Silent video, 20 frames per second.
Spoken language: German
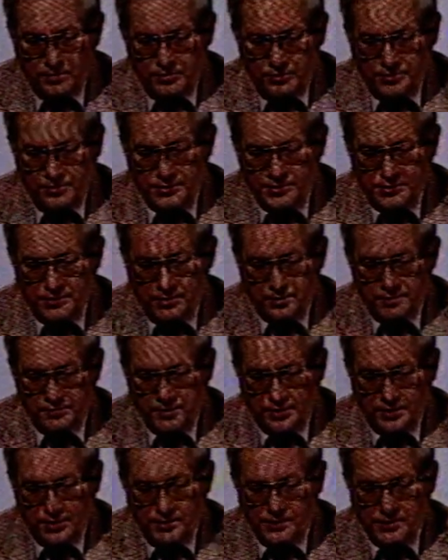
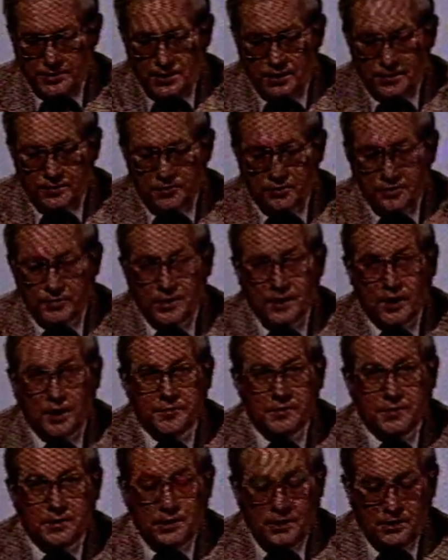Bundeskonferenz der
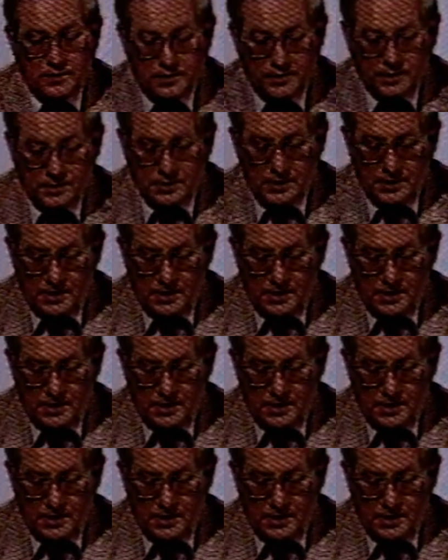Atomkraftgegner.